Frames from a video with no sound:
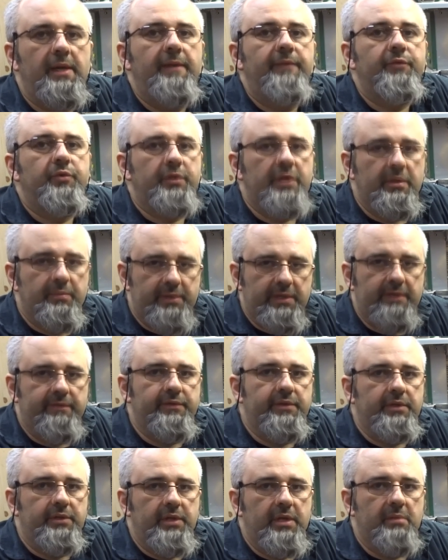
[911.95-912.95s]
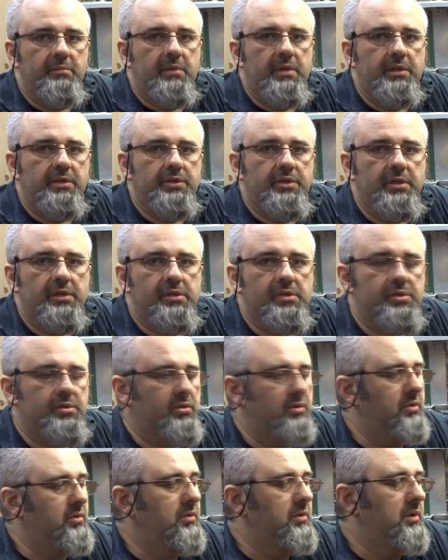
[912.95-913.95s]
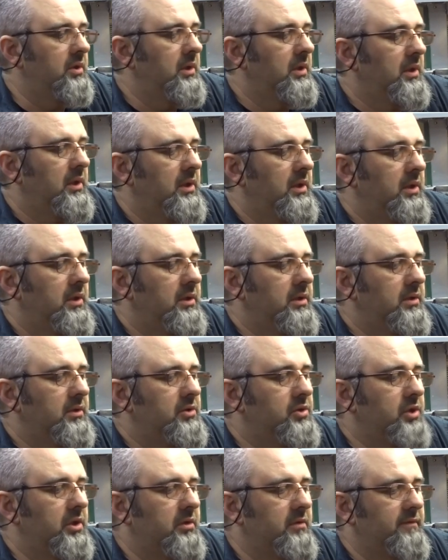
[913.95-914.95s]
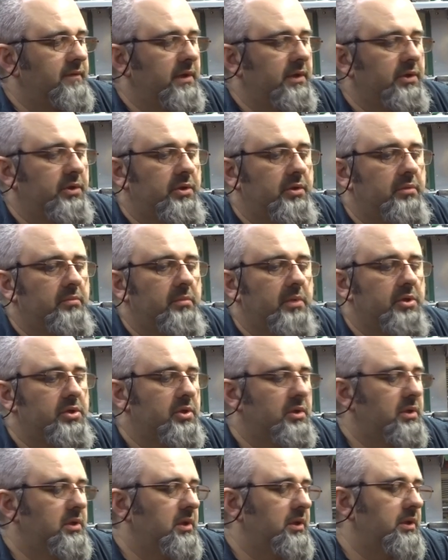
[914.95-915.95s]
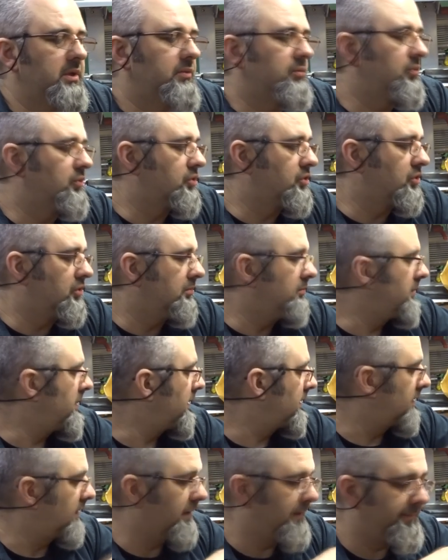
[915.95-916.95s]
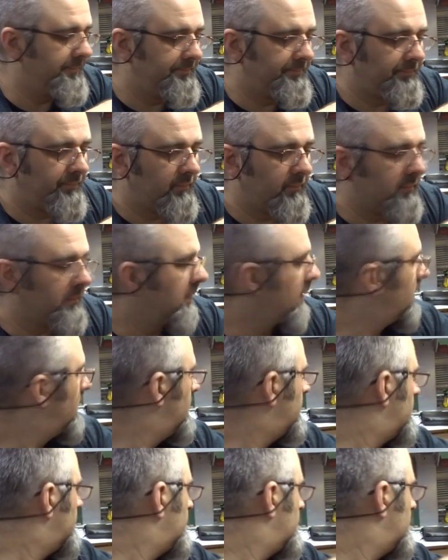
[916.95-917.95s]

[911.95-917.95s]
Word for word: Tu naprawdę nie ma się co e, czarować. Maszynka na dłuższą metę e,